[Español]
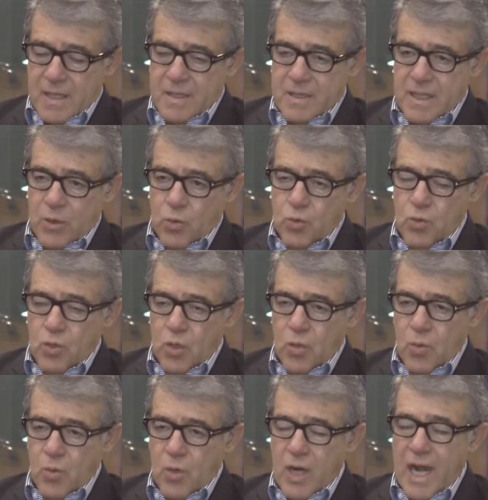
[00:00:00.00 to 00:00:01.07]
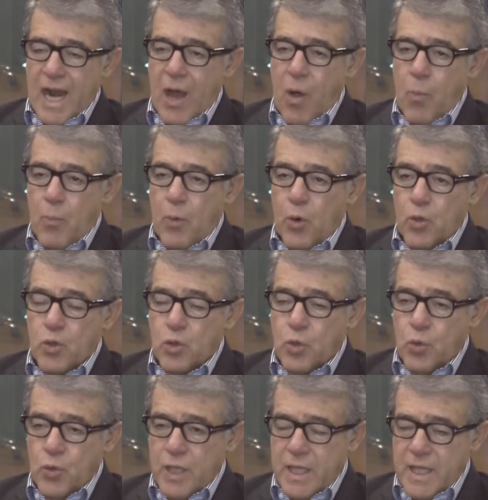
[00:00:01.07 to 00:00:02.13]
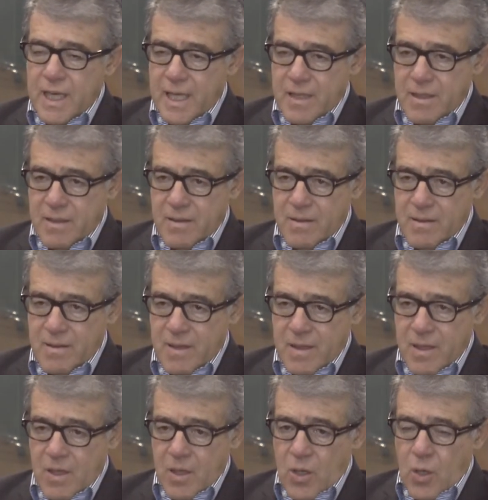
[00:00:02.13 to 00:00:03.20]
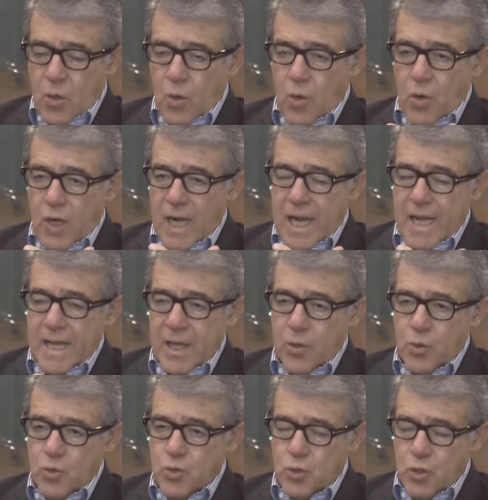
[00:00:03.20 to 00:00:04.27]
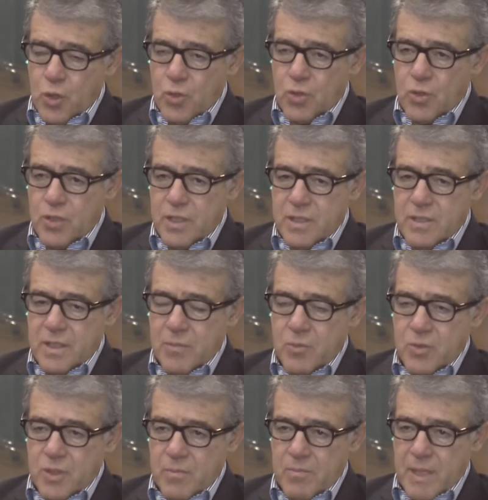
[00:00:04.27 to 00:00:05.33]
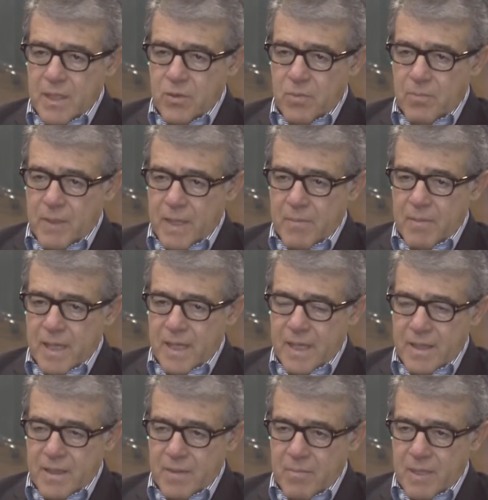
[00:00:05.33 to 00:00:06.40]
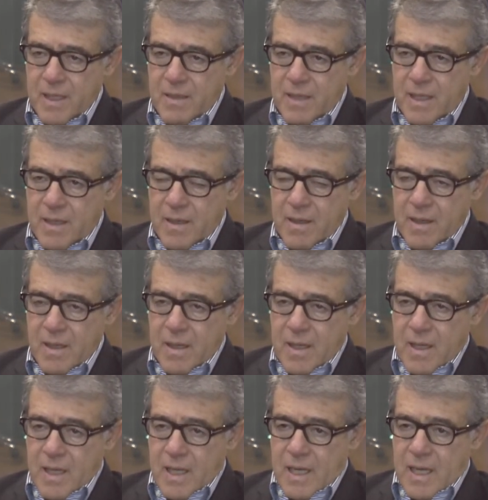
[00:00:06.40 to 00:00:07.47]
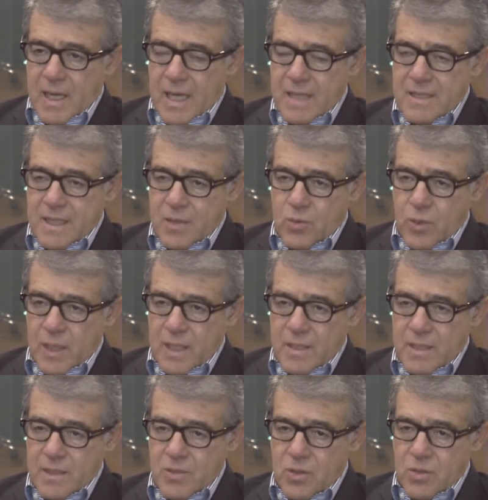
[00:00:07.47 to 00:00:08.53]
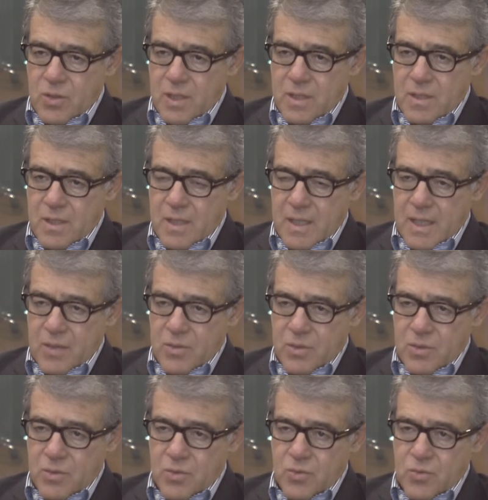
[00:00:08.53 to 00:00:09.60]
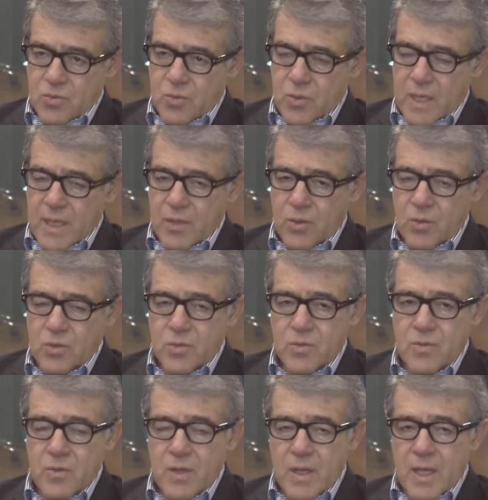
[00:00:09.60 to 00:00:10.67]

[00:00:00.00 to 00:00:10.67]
Segundo, la oportunidad con la que nosotros estamos enviando permanentemente las actualizaciones a nuestros usuarios.